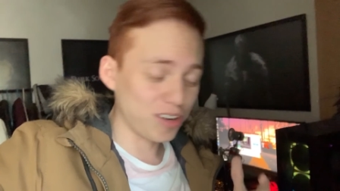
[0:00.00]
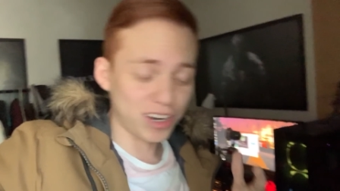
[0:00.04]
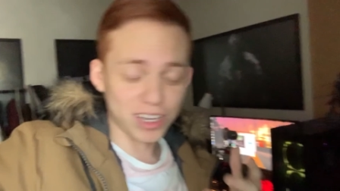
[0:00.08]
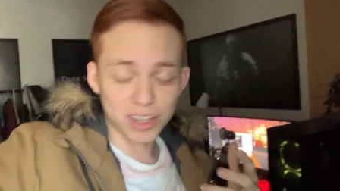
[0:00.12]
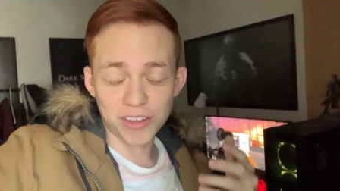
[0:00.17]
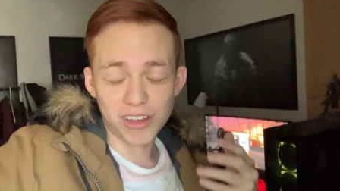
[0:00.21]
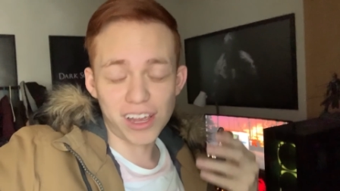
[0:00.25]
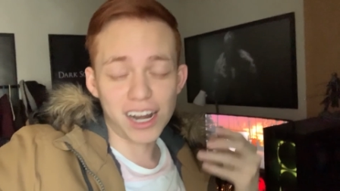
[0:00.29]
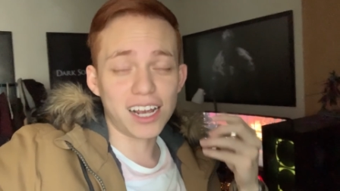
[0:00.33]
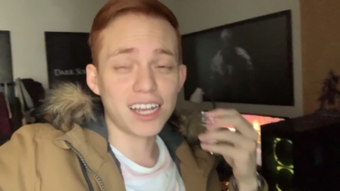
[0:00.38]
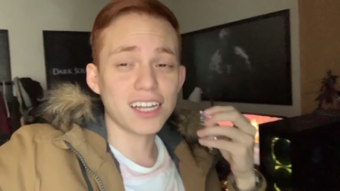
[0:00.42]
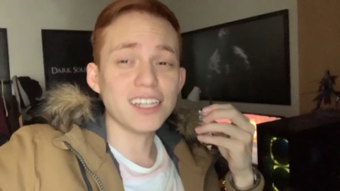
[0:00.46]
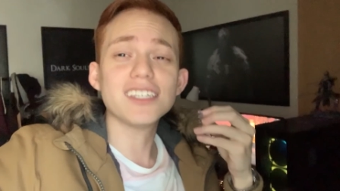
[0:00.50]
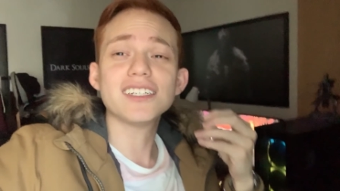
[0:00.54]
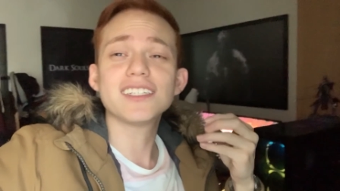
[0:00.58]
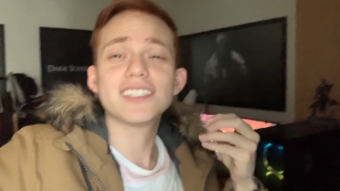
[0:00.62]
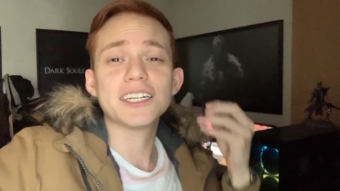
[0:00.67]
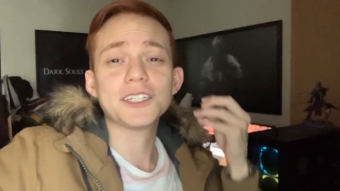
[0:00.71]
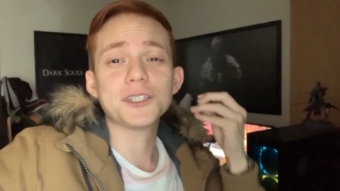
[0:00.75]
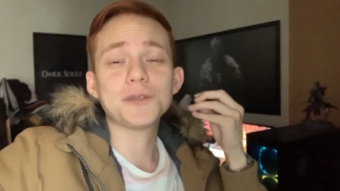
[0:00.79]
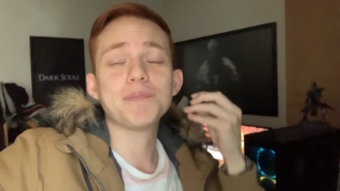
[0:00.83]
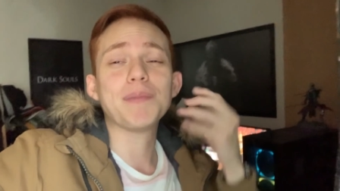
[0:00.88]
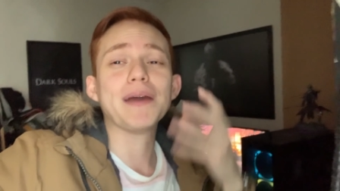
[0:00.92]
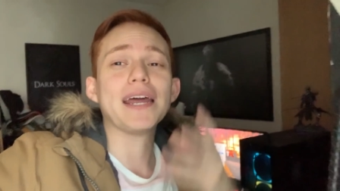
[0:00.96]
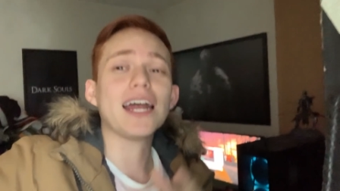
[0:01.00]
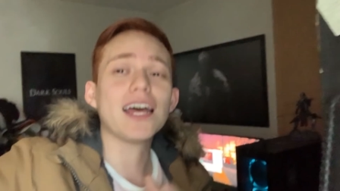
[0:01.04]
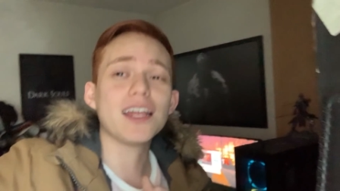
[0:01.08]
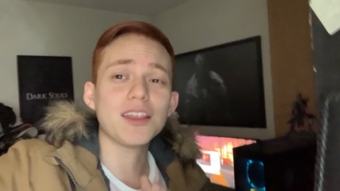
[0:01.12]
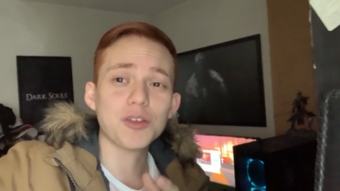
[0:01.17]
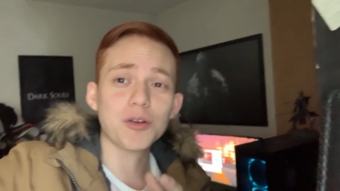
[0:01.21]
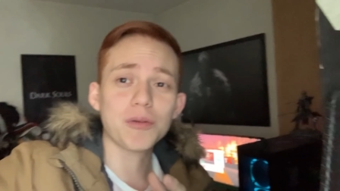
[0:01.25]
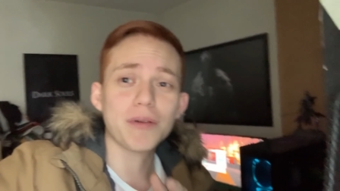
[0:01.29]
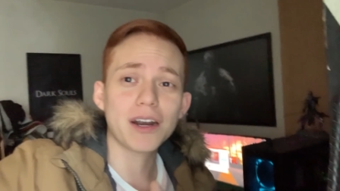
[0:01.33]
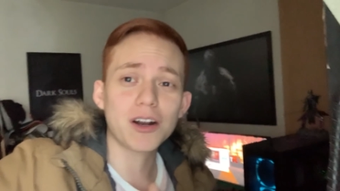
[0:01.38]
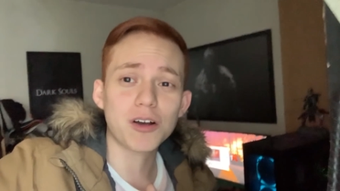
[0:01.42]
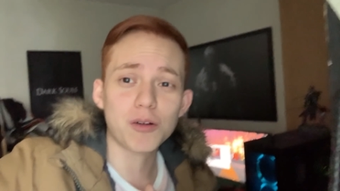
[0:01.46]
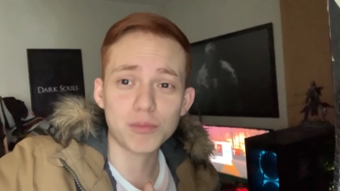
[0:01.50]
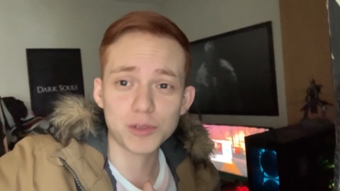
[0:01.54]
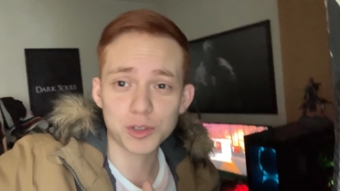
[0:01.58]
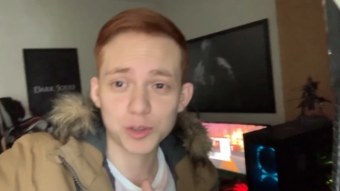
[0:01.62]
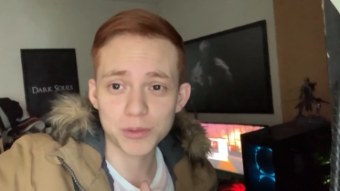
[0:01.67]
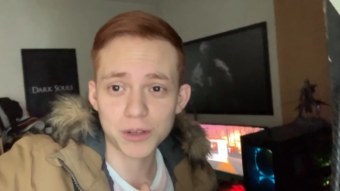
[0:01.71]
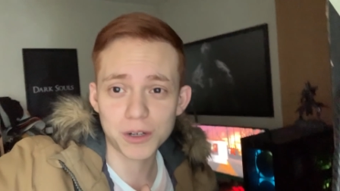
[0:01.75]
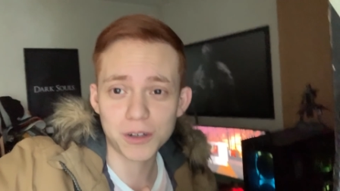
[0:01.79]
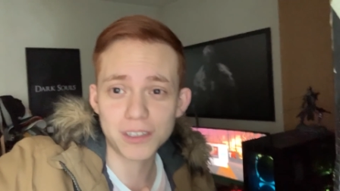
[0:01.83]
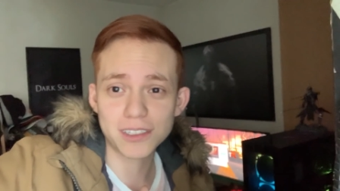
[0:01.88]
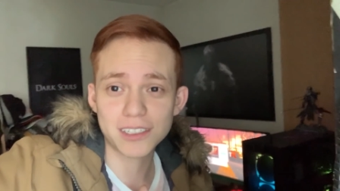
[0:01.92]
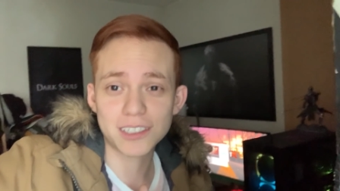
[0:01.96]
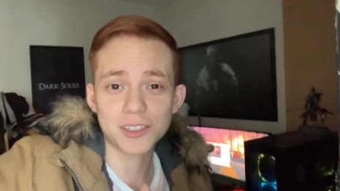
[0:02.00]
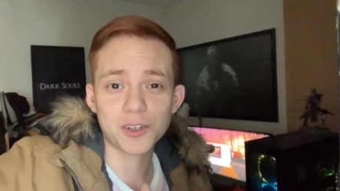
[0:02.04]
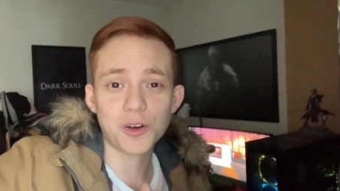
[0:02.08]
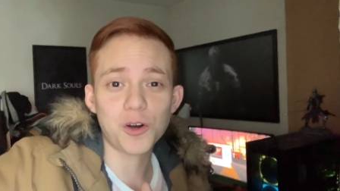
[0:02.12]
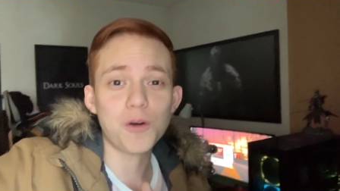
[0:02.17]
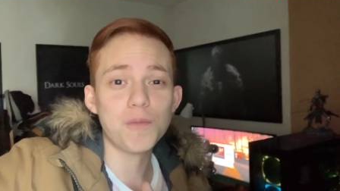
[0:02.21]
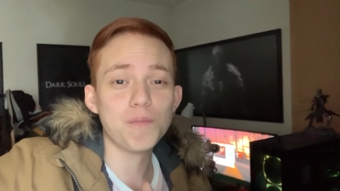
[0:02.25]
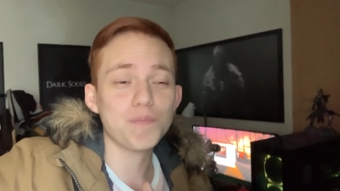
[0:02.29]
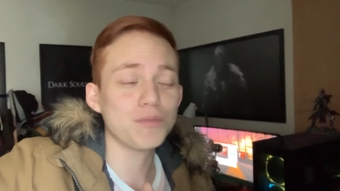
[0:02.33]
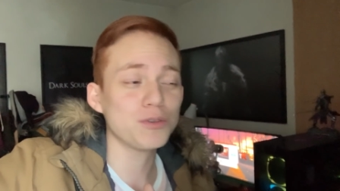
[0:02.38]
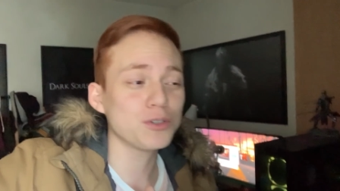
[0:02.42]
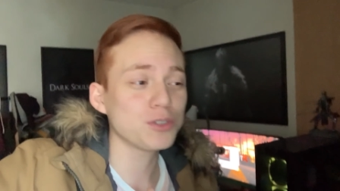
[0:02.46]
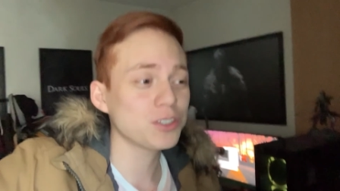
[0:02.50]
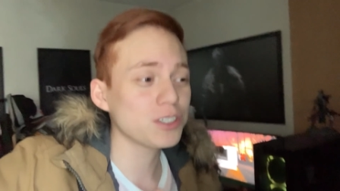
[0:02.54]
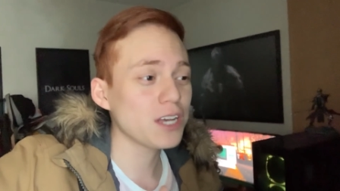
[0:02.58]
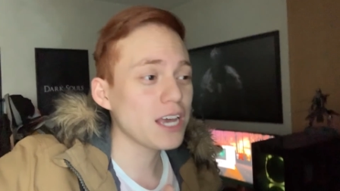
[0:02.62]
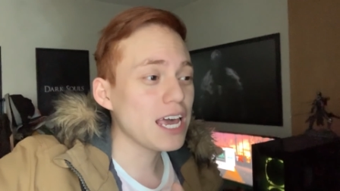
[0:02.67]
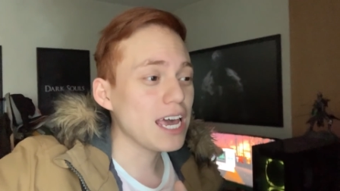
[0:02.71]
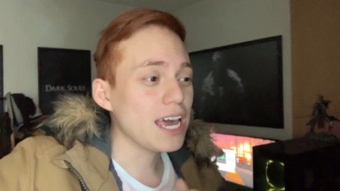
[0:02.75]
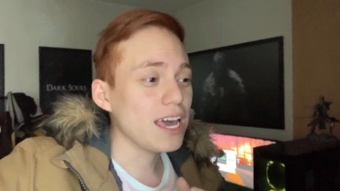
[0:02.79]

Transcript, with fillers: que toda la gente está esperando ver cómo estuvieron esas compus.